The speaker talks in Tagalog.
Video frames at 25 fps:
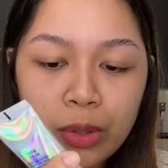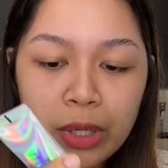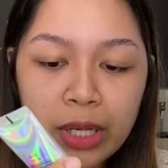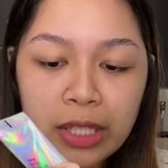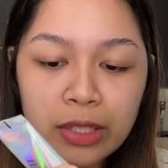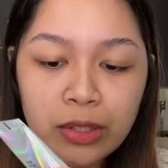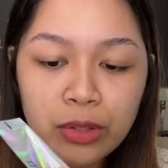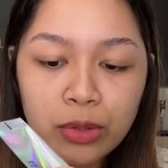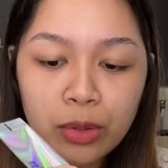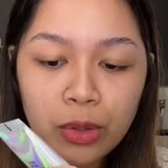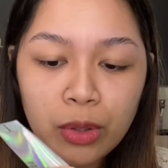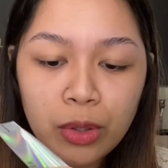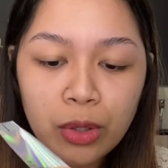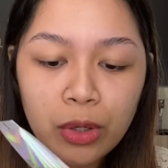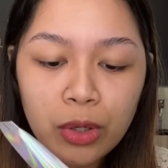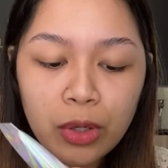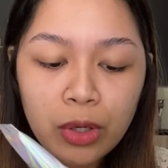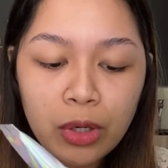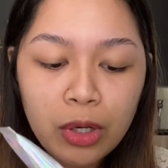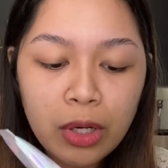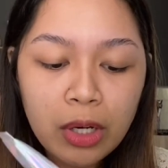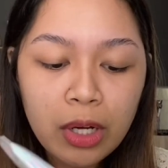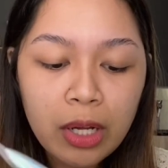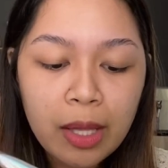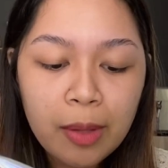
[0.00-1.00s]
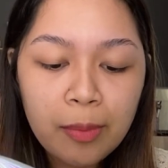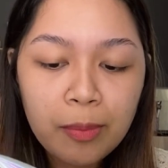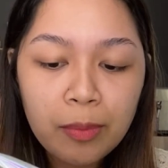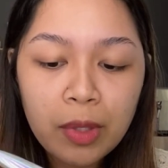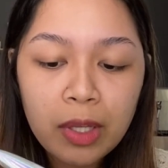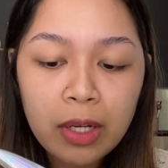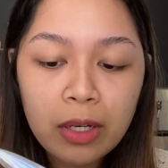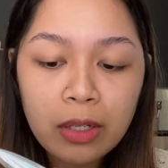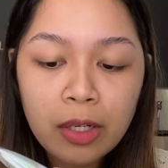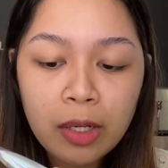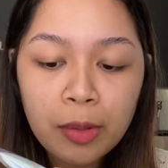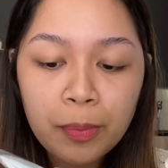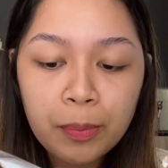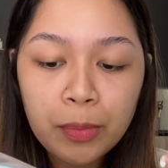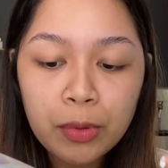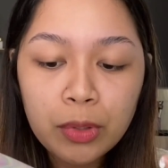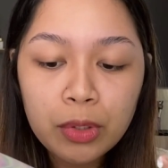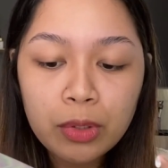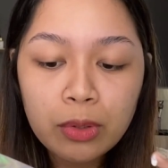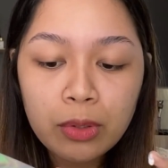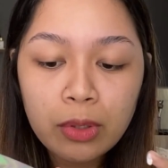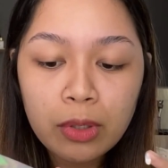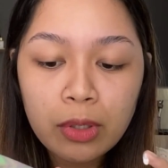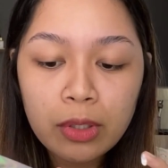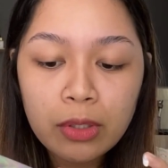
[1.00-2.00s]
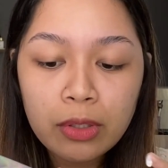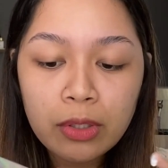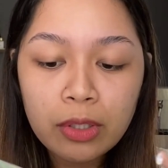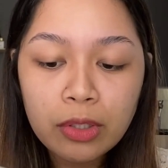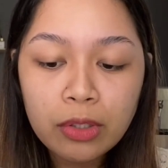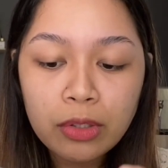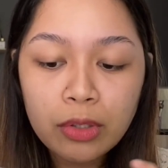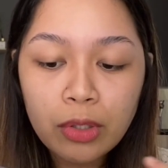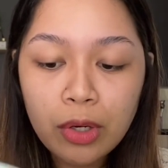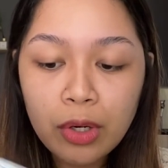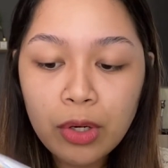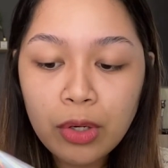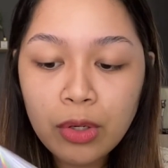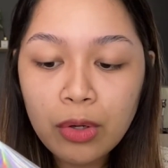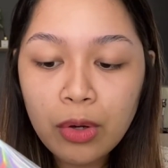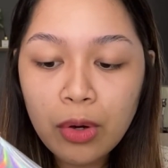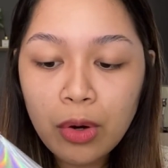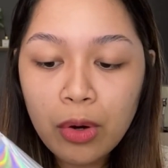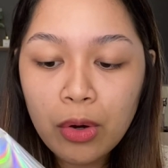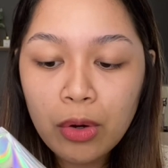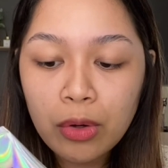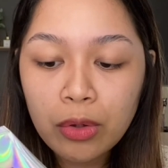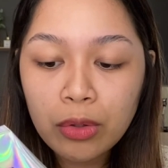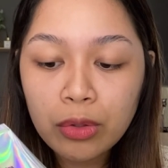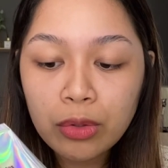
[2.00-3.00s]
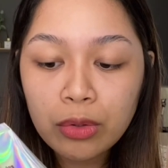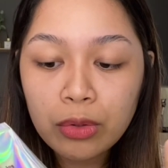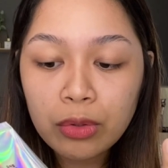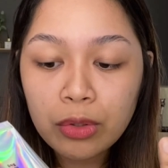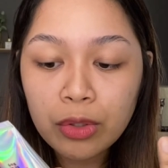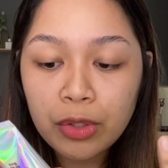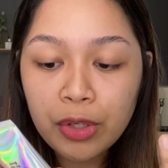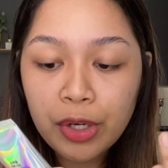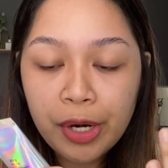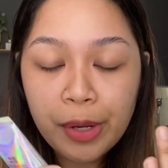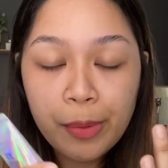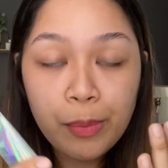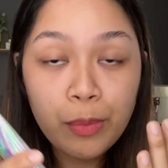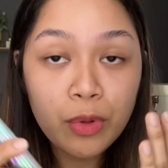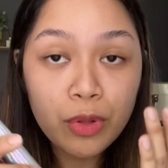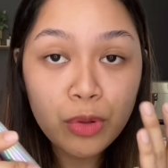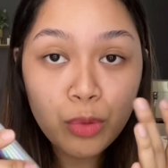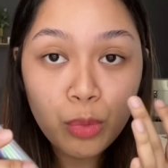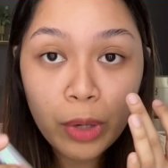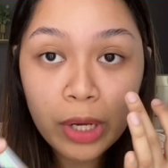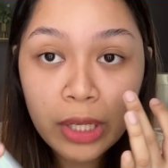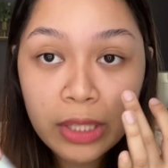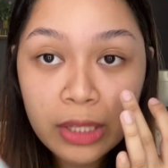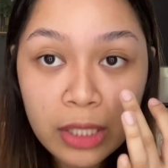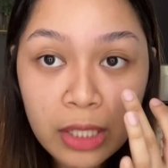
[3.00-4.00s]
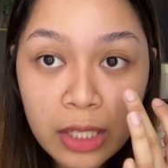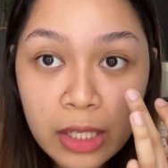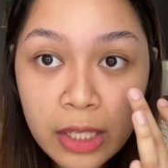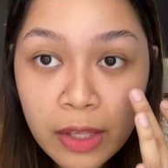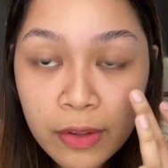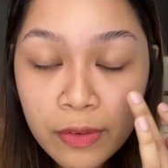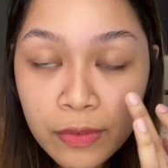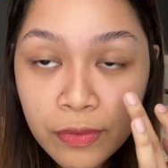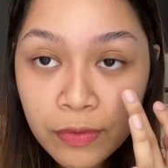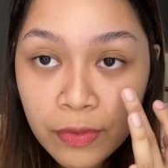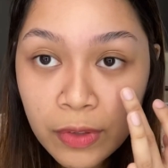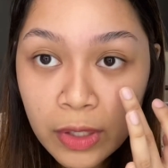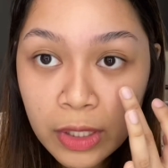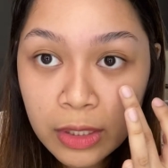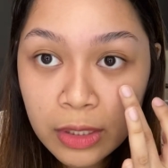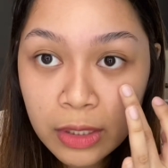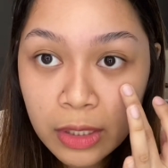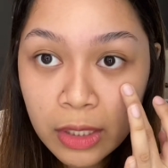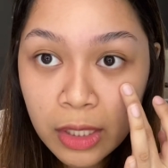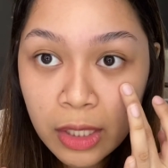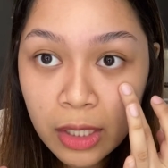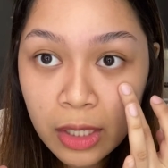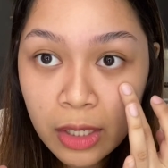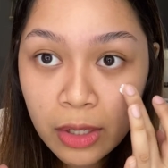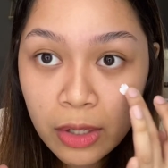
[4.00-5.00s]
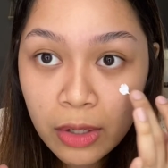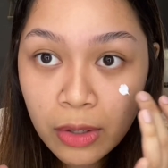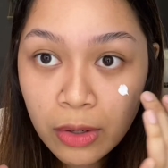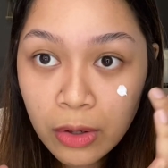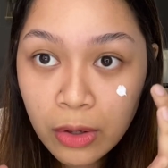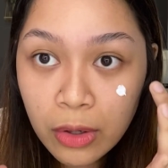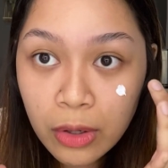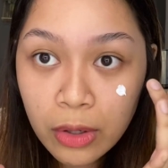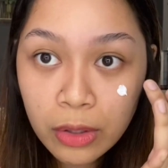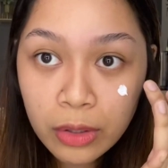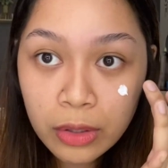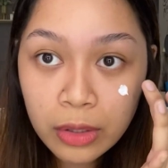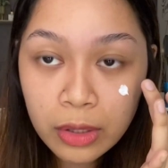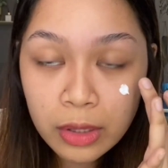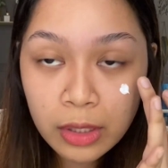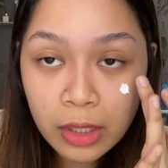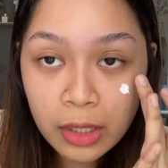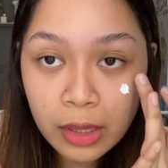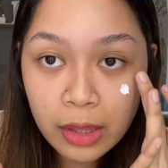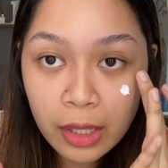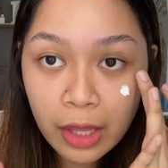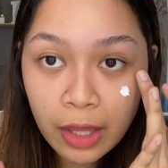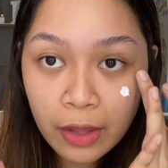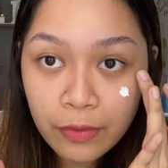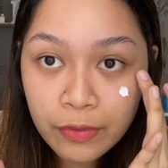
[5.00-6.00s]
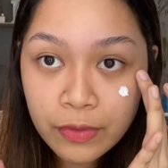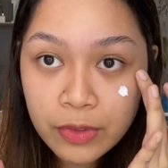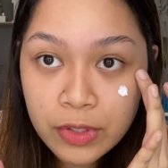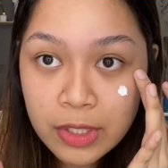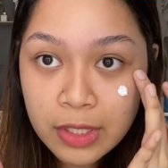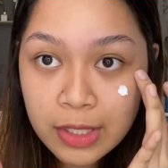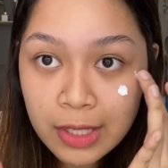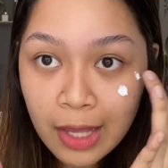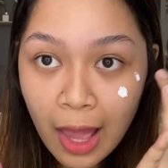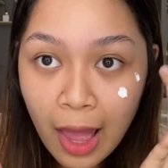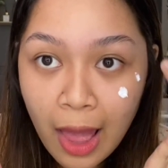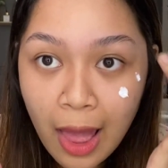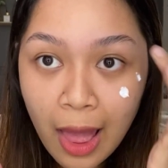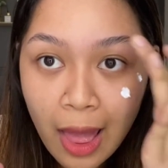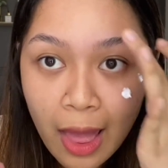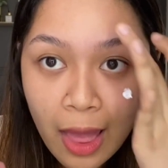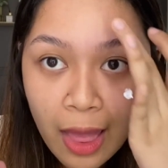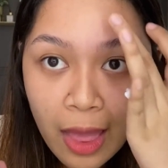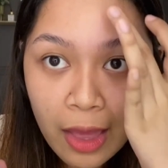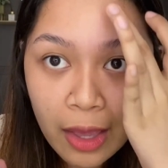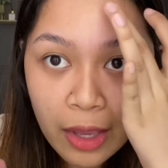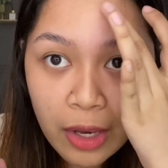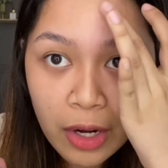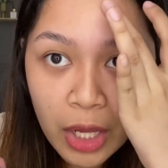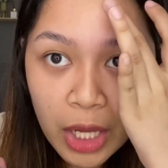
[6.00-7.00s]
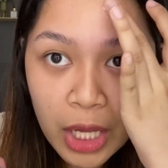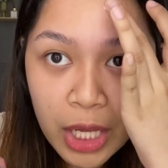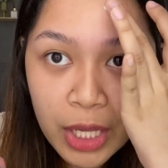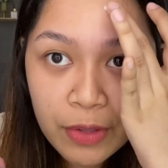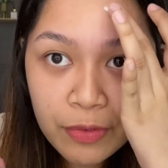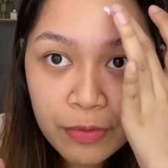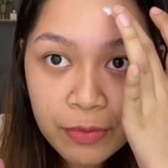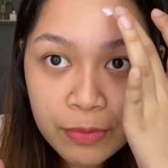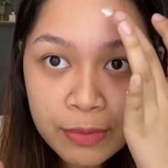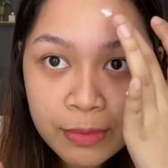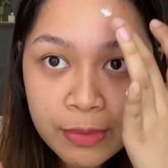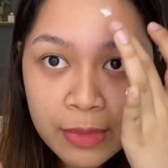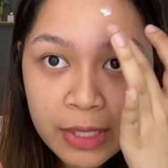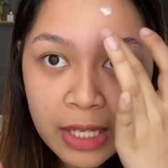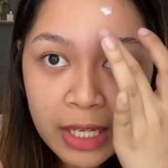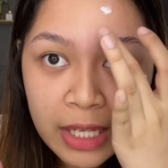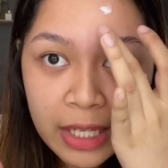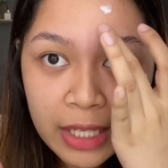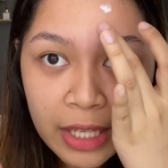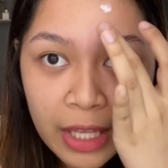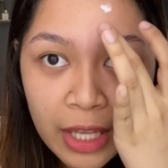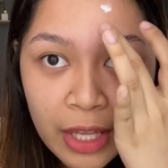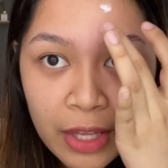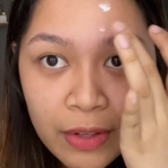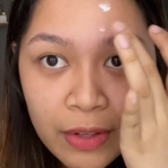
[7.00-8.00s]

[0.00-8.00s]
eto, I'm gonna put all the turn-on cream with whitening effect here on the left side of my